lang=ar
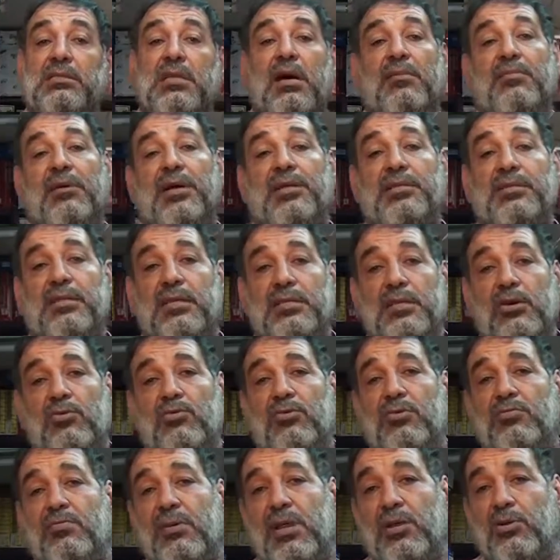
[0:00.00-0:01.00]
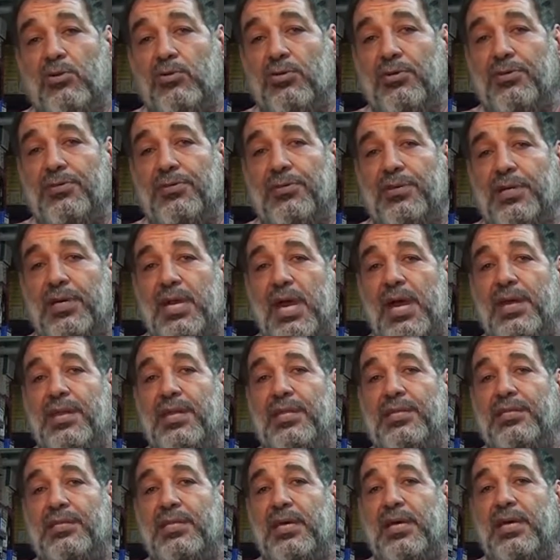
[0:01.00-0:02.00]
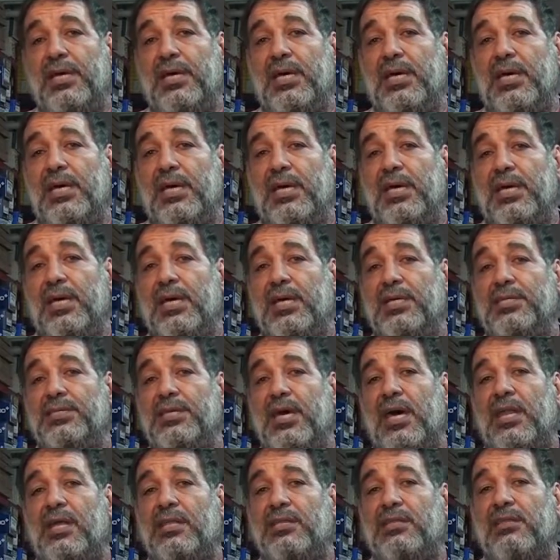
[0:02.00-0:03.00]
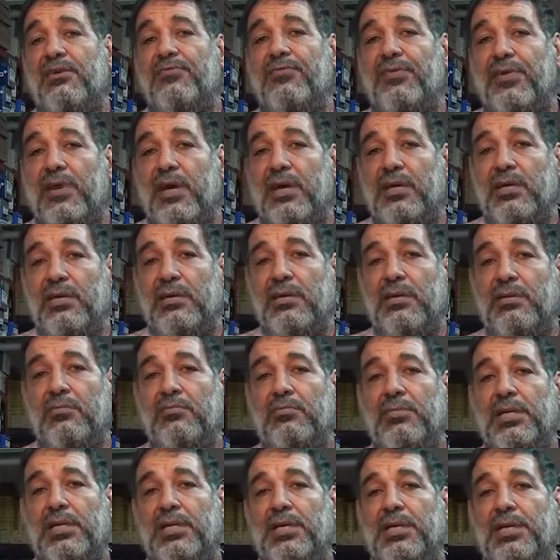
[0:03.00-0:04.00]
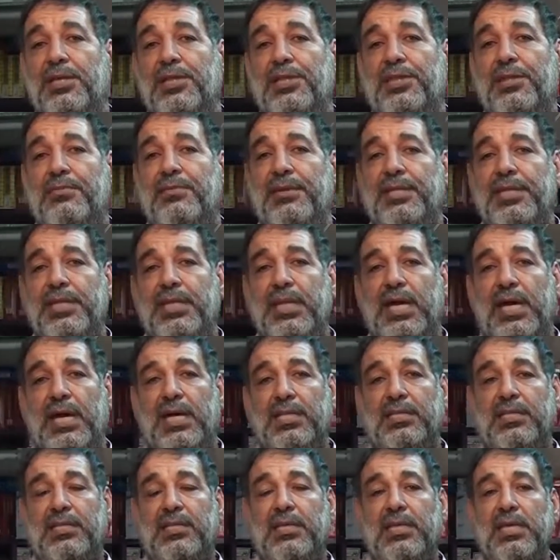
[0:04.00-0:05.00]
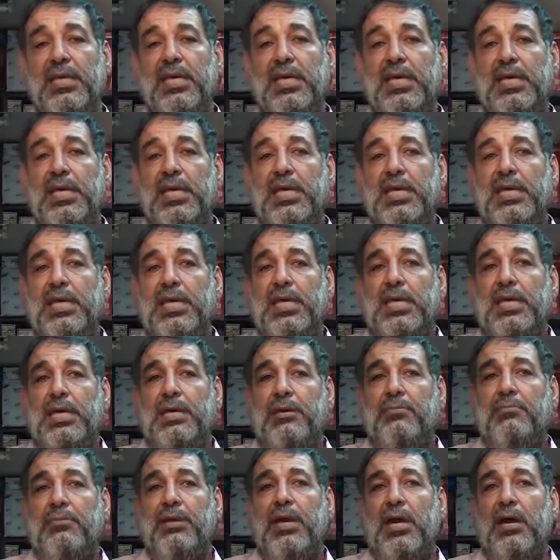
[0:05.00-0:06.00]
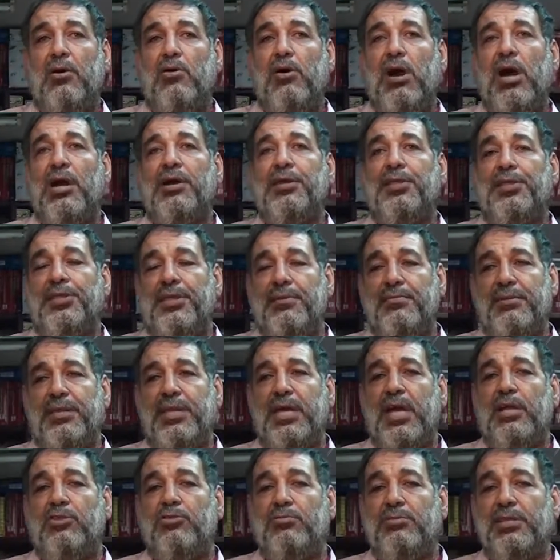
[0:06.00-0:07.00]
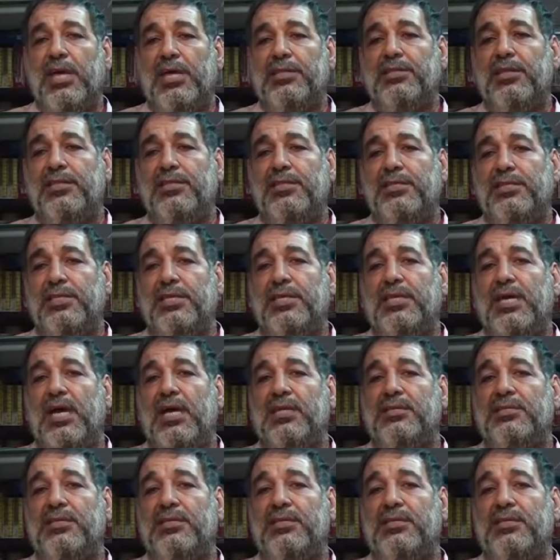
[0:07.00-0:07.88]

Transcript: طبعا تطور ملحوظ كانت آه، صارت طفره بالثمانينات باواخر الثمانينات وبدايه التسعينات